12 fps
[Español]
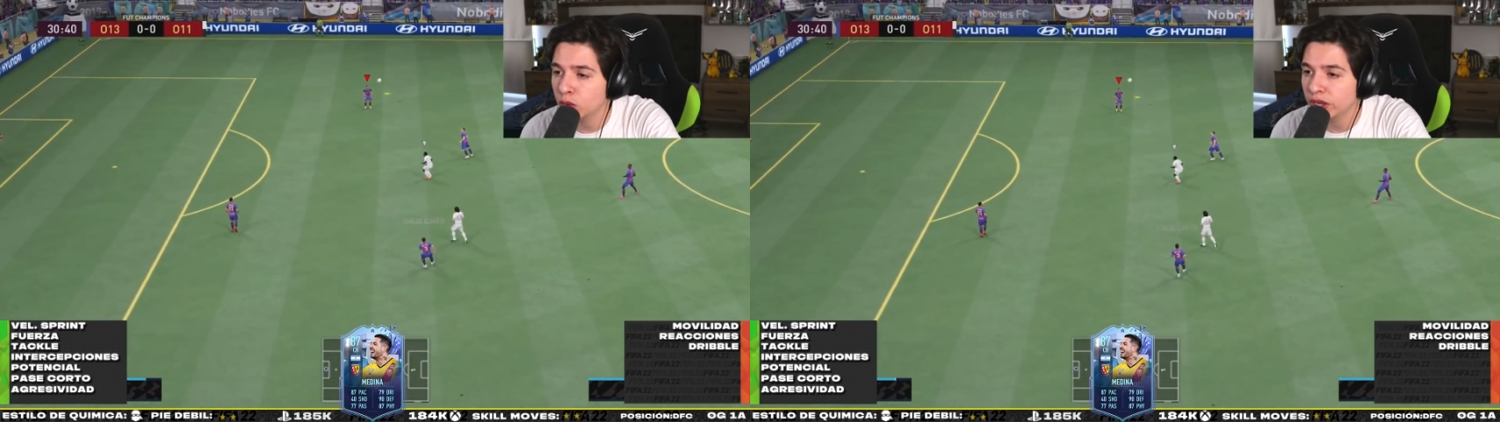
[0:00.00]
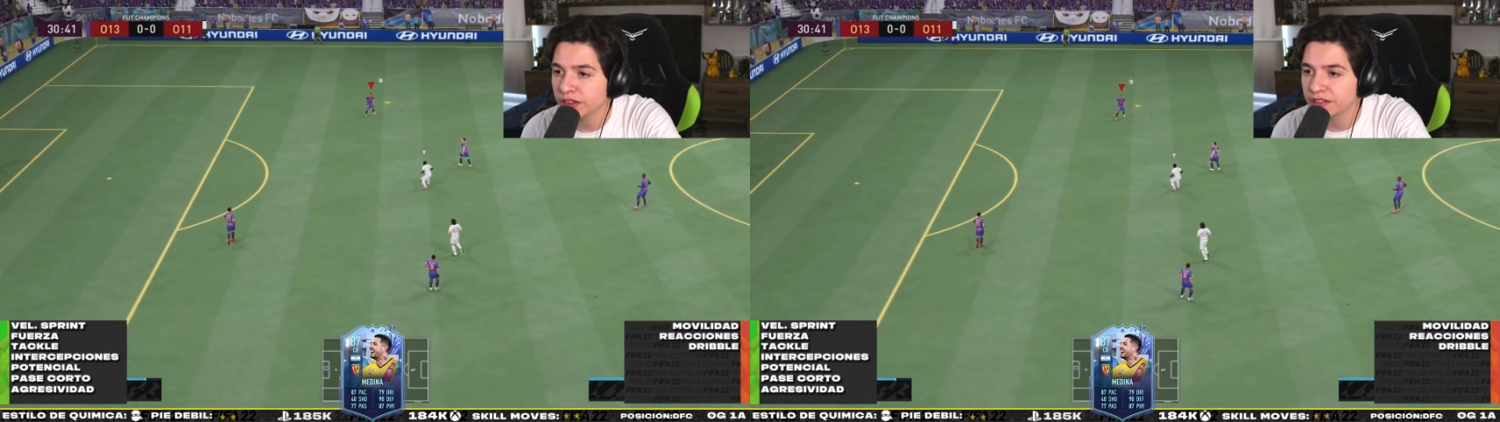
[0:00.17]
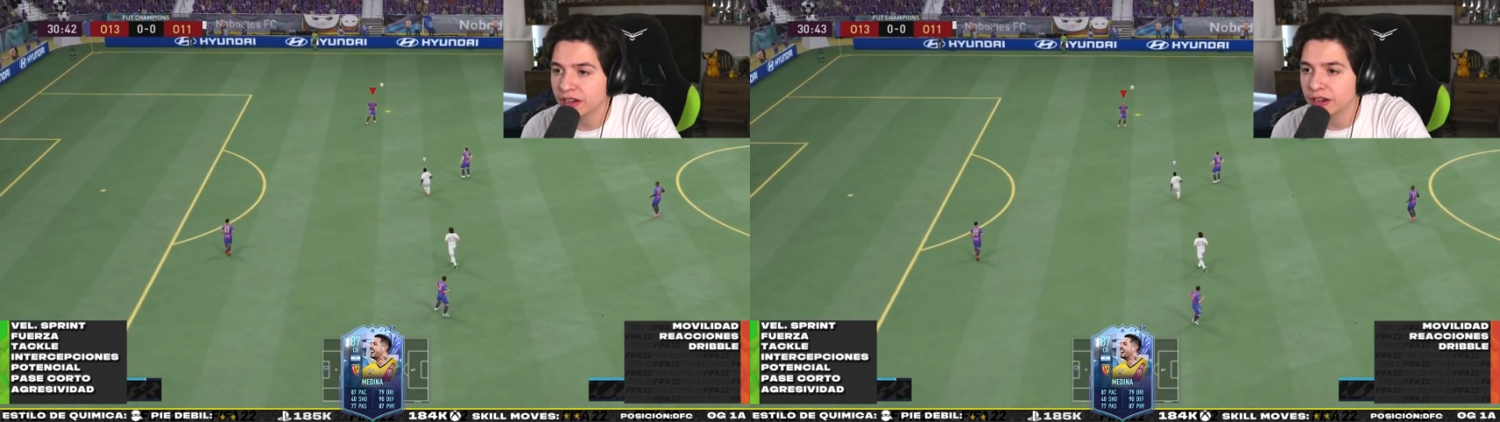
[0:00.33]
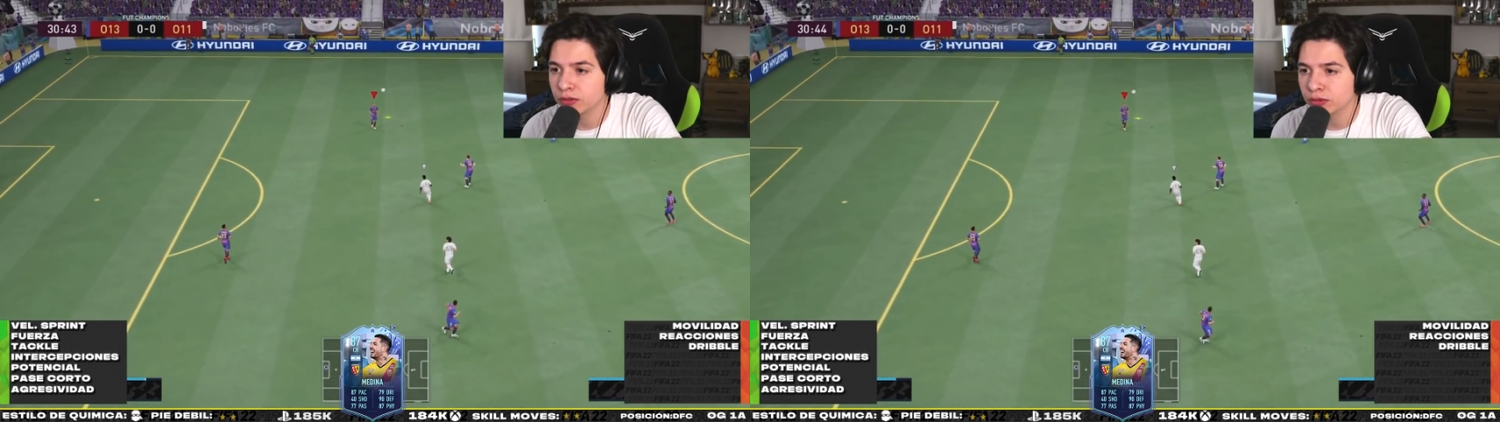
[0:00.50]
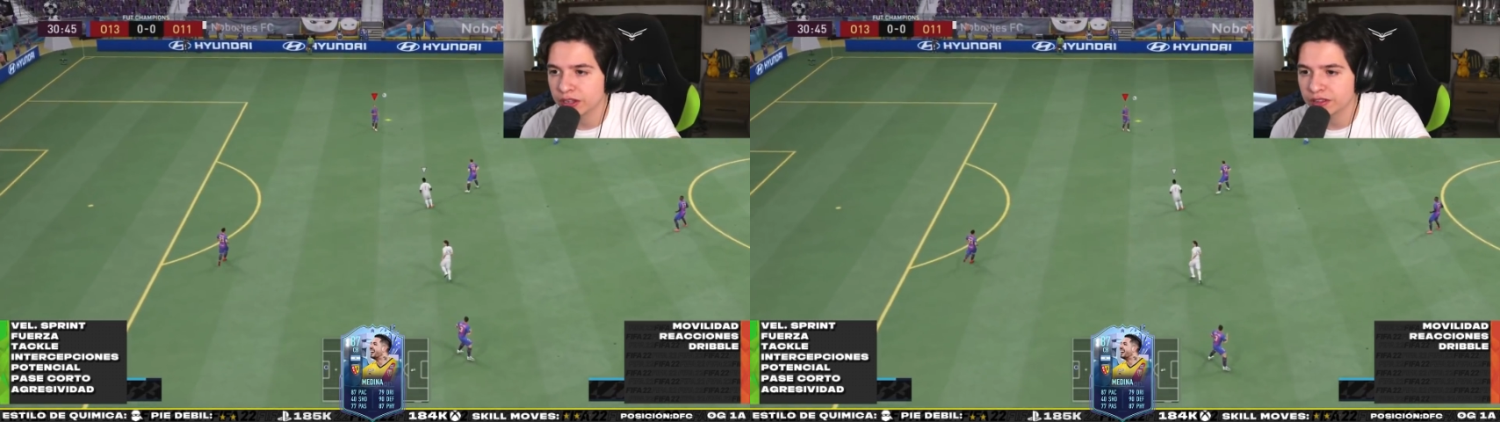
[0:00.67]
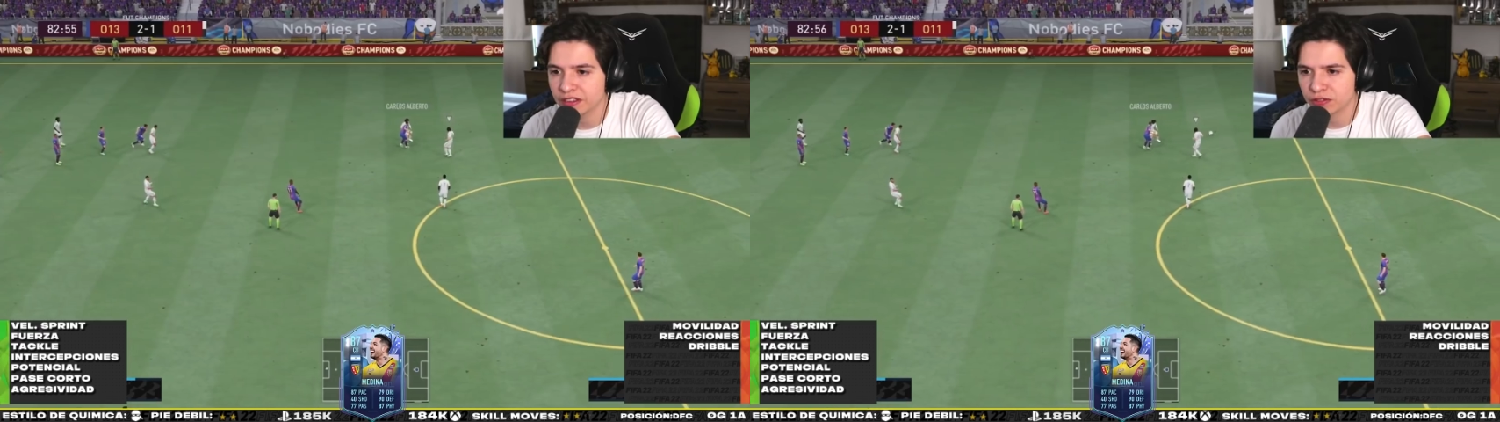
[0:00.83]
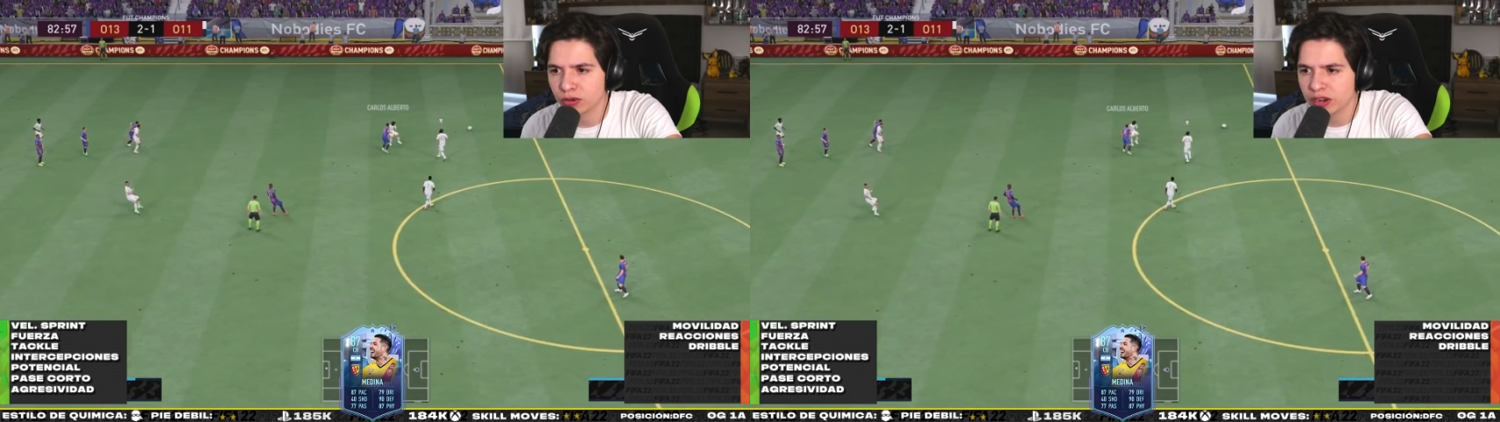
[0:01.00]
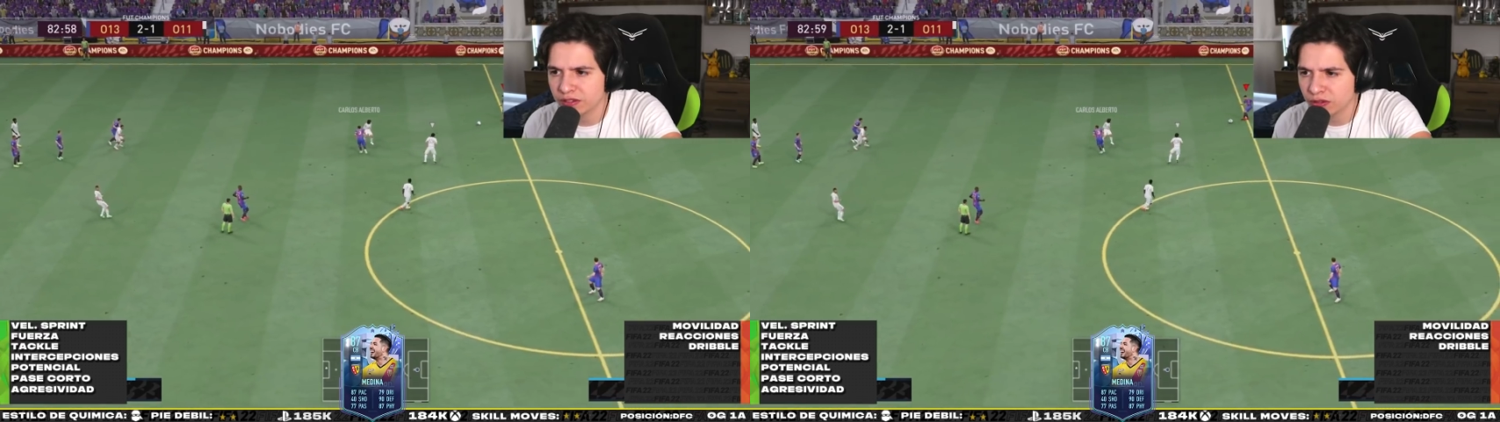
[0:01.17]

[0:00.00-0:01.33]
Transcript: haya salido a estas horas.